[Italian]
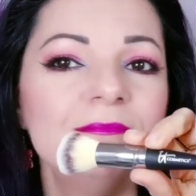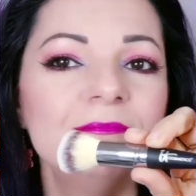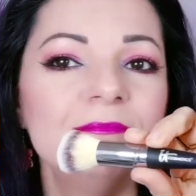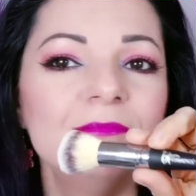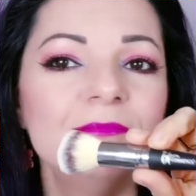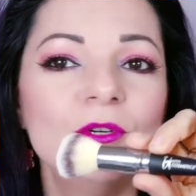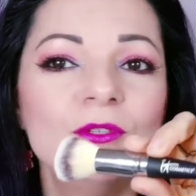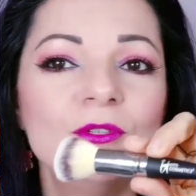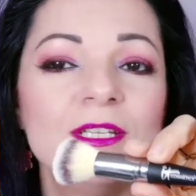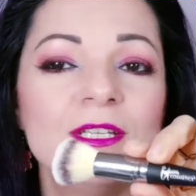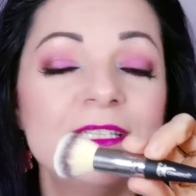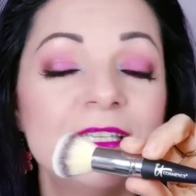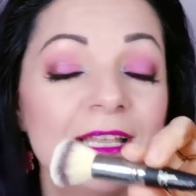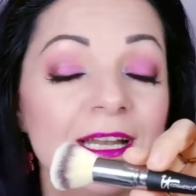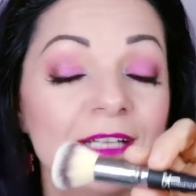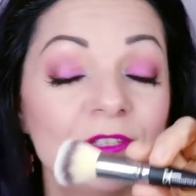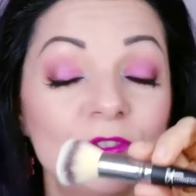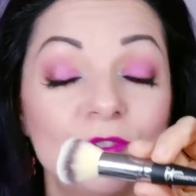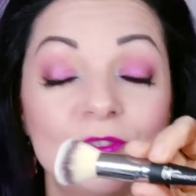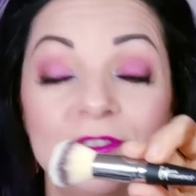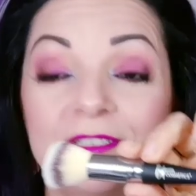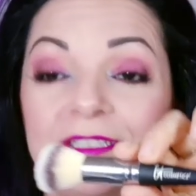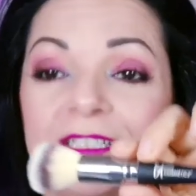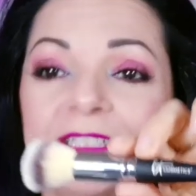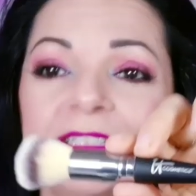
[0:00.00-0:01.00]
ho
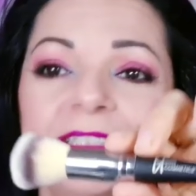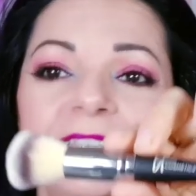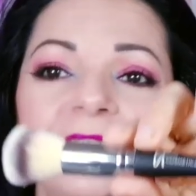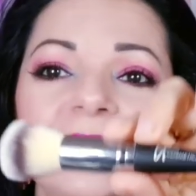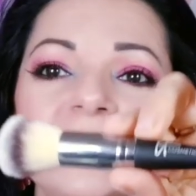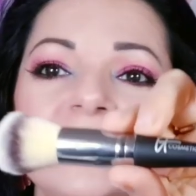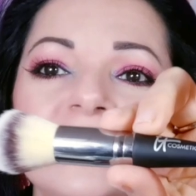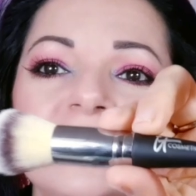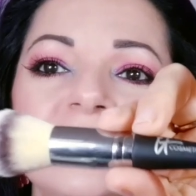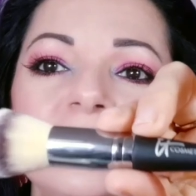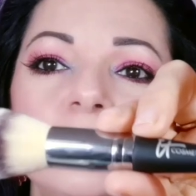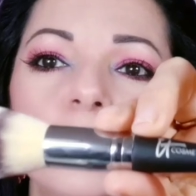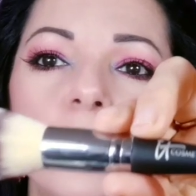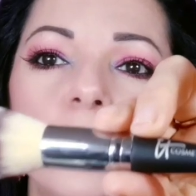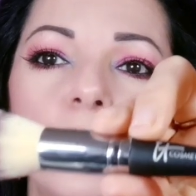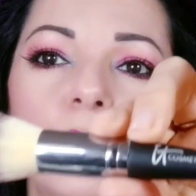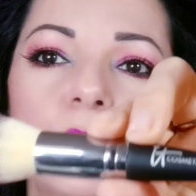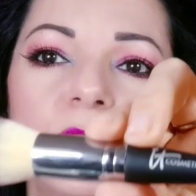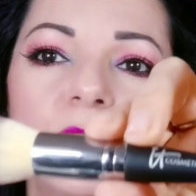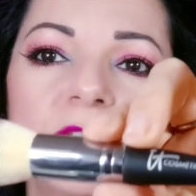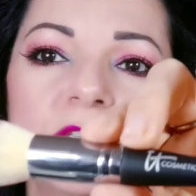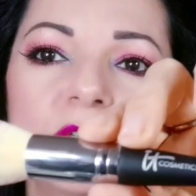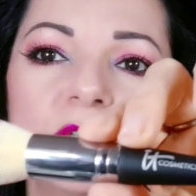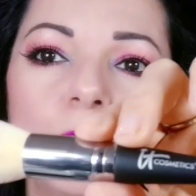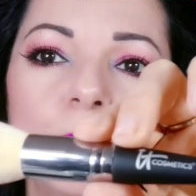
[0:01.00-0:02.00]
desiderato tantissimo
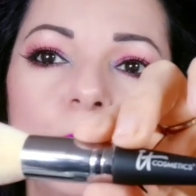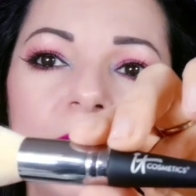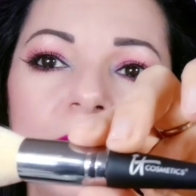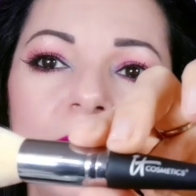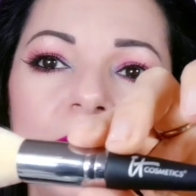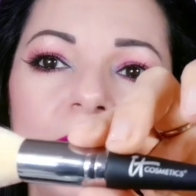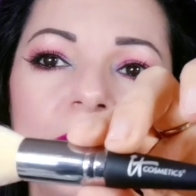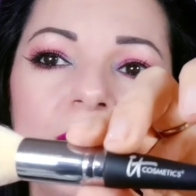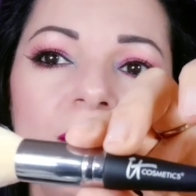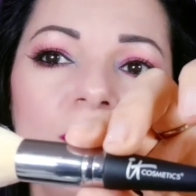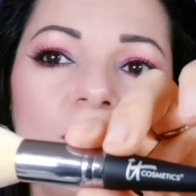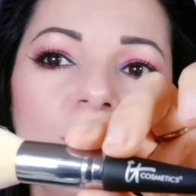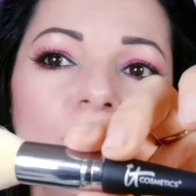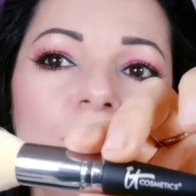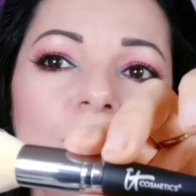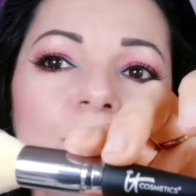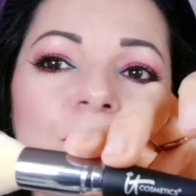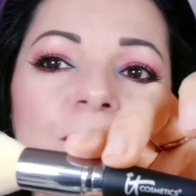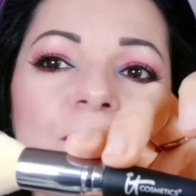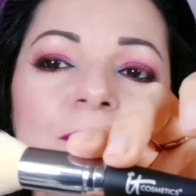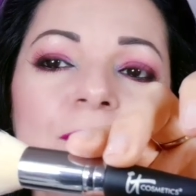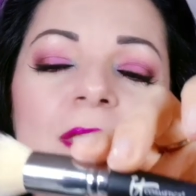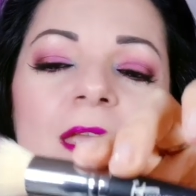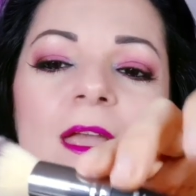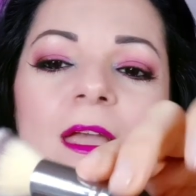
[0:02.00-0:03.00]
questo pennello
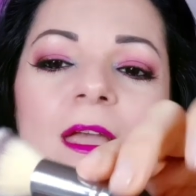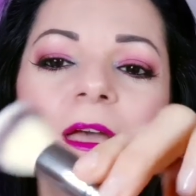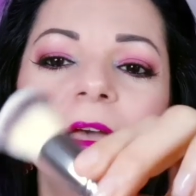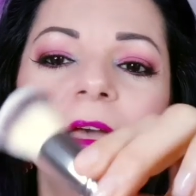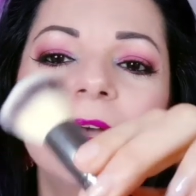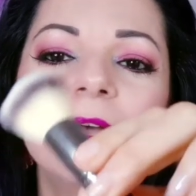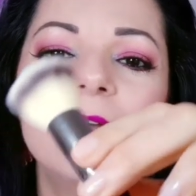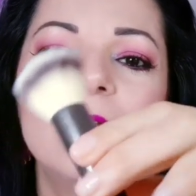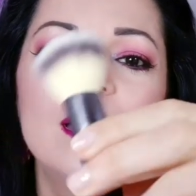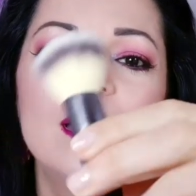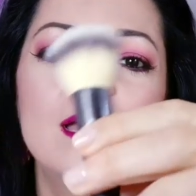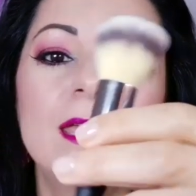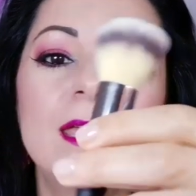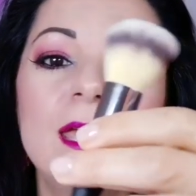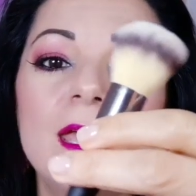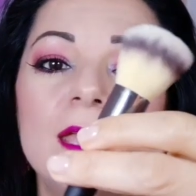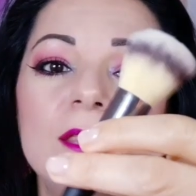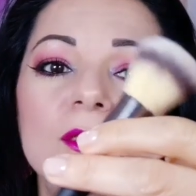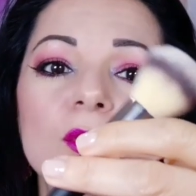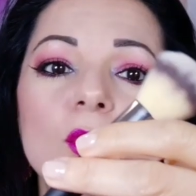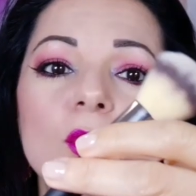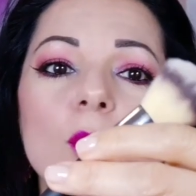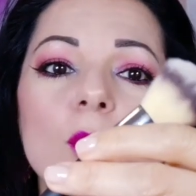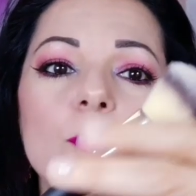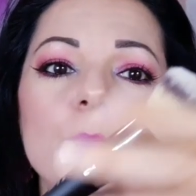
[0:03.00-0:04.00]
eh, che
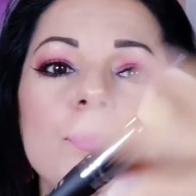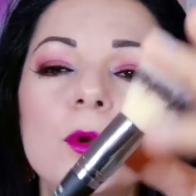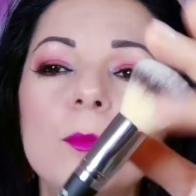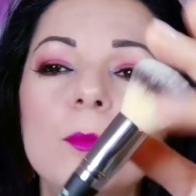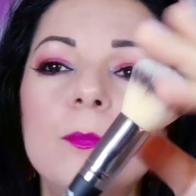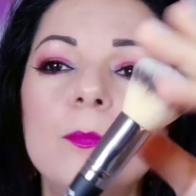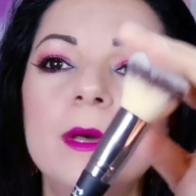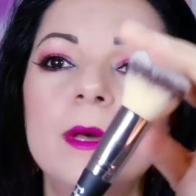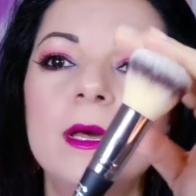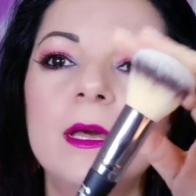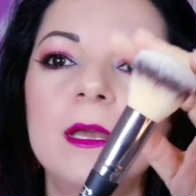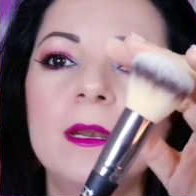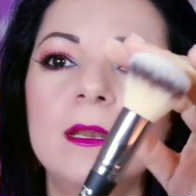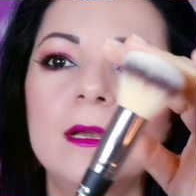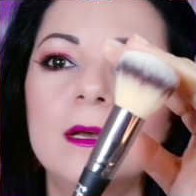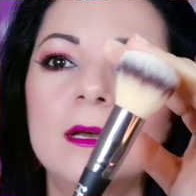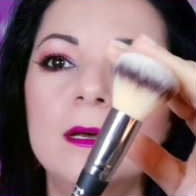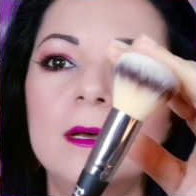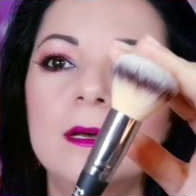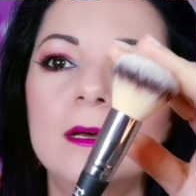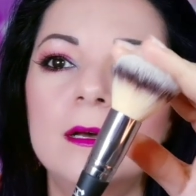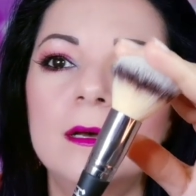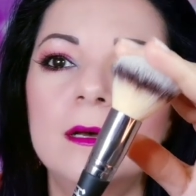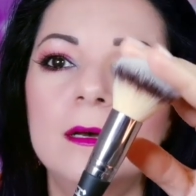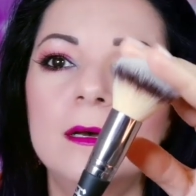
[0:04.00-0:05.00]
è doppio per
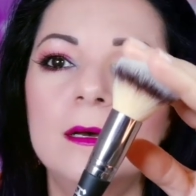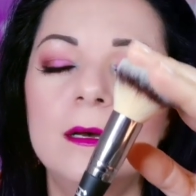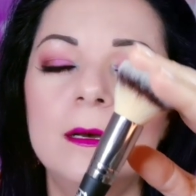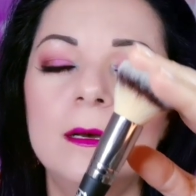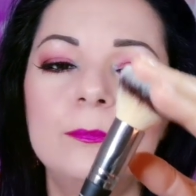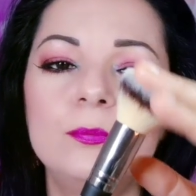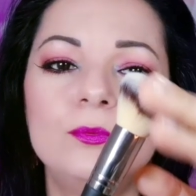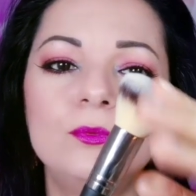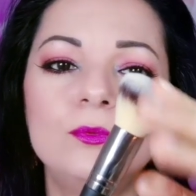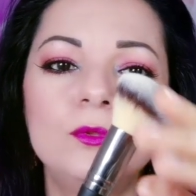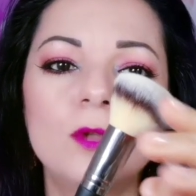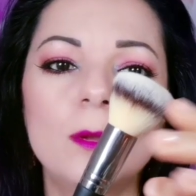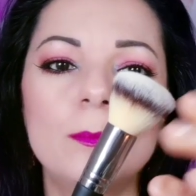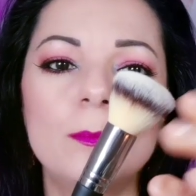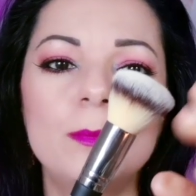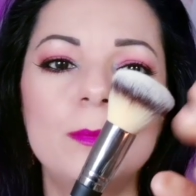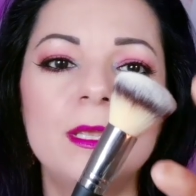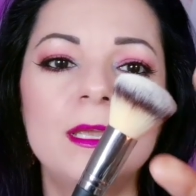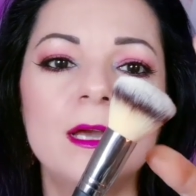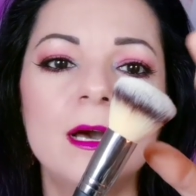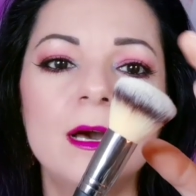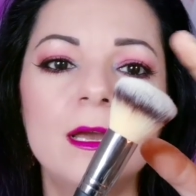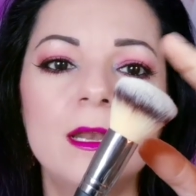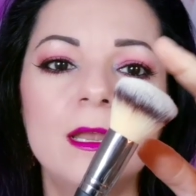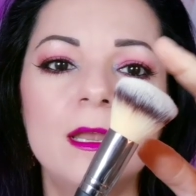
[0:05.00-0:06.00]
uh, appunto
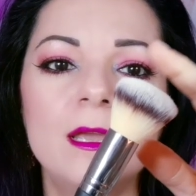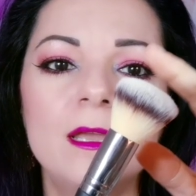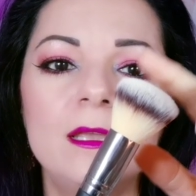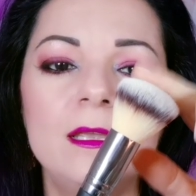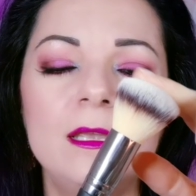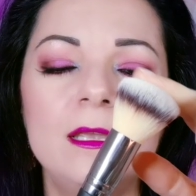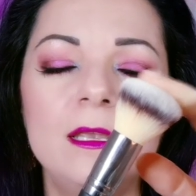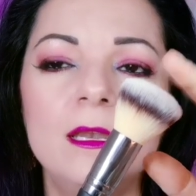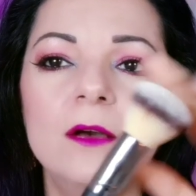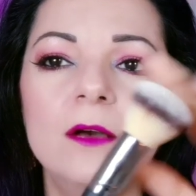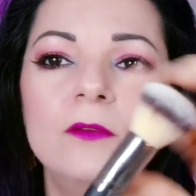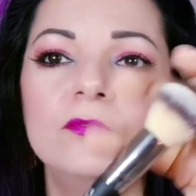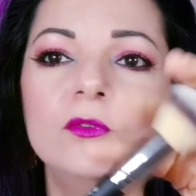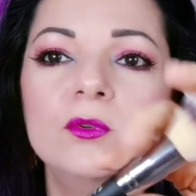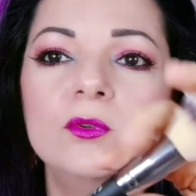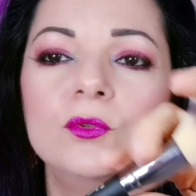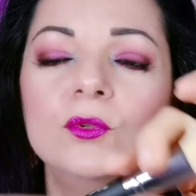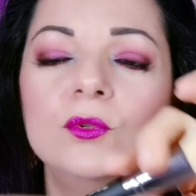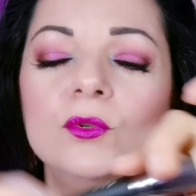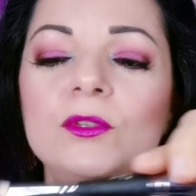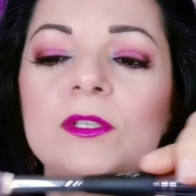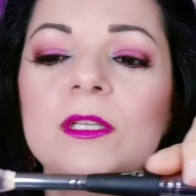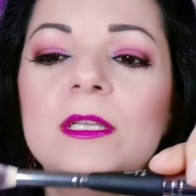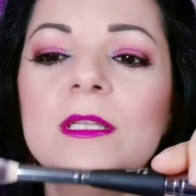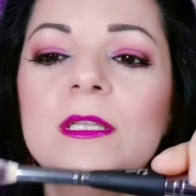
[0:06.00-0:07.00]
applicare il
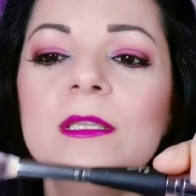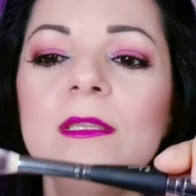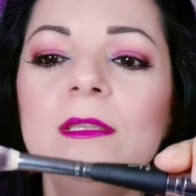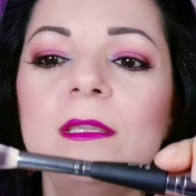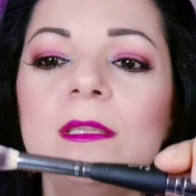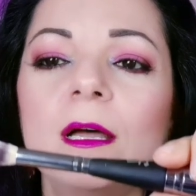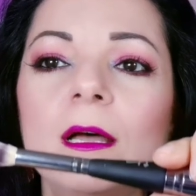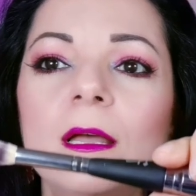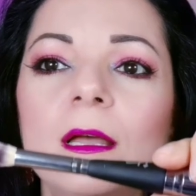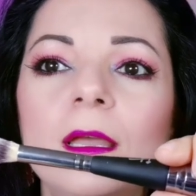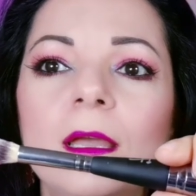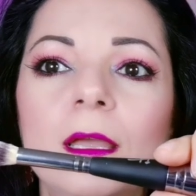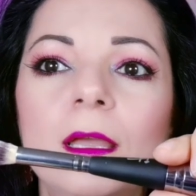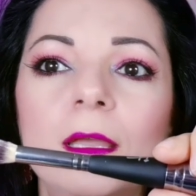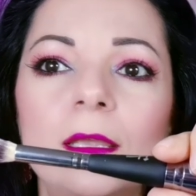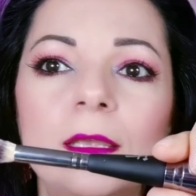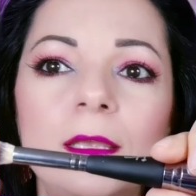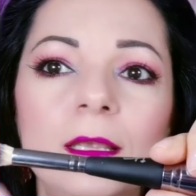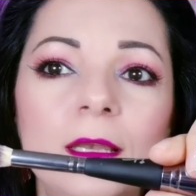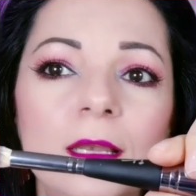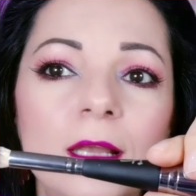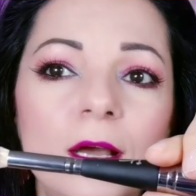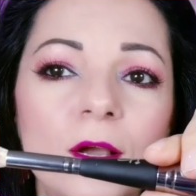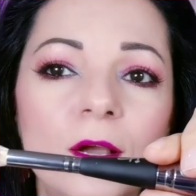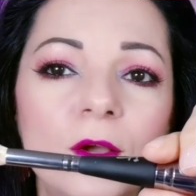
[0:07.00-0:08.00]
fondotinta e
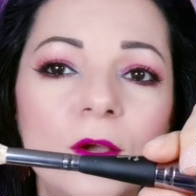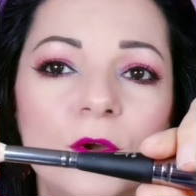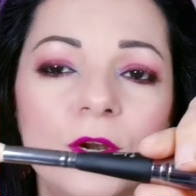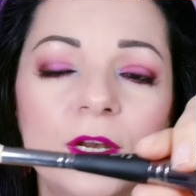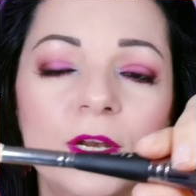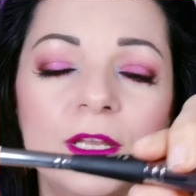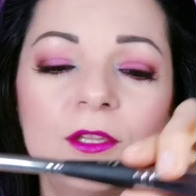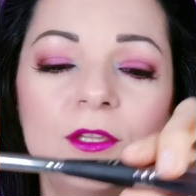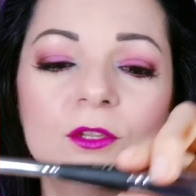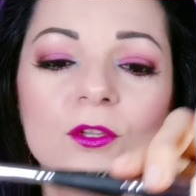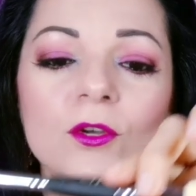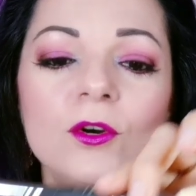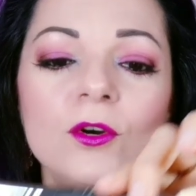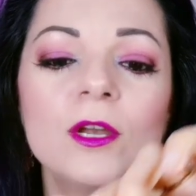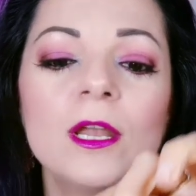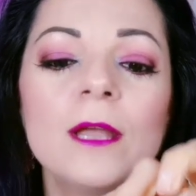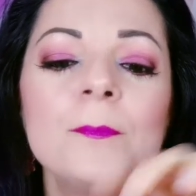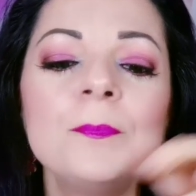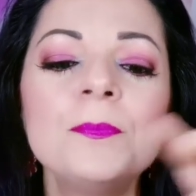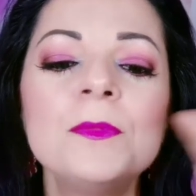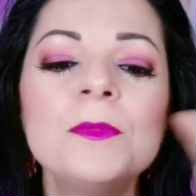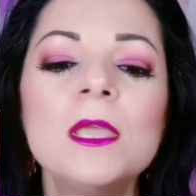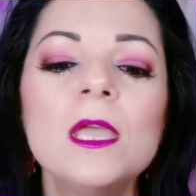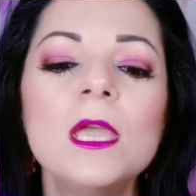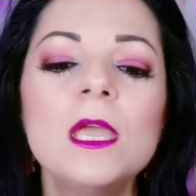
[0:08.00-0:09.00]
il
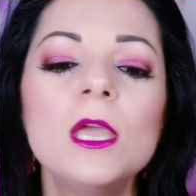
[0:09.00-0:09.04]
correttore.